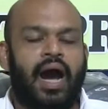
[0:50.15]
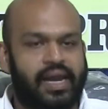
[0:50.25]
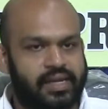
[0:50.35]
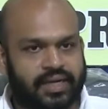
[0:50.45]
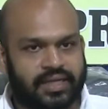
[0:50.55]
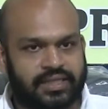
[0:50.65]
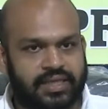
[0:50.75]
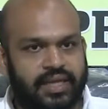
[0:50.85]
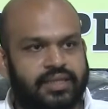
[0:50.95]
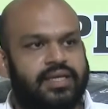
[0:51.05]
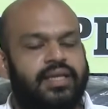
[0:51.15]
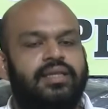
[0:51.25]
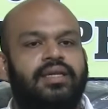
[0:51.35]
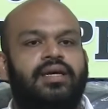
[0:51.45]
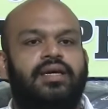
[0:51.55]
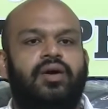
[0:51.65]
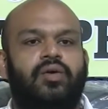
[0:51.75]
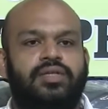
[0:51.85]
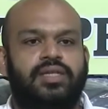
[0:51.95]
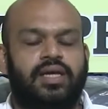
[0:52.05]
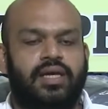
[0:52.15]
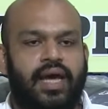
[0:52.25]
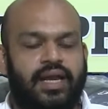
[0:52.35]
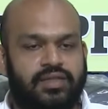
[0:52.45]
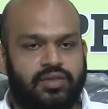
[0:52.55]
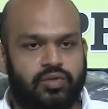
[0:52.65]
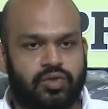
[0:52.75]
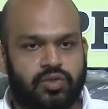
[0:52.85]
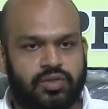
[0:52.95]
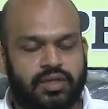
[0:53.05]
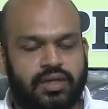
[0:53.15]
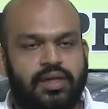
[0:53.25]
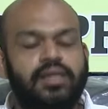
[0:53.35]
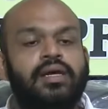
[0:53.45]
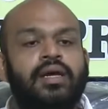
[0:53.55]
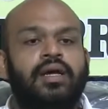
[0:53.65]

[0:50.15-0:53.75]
ஆளுங்கட்சிகளை சேர்ந்த ஒரு சில அரசு உத்தியோகஸ்தர்கள்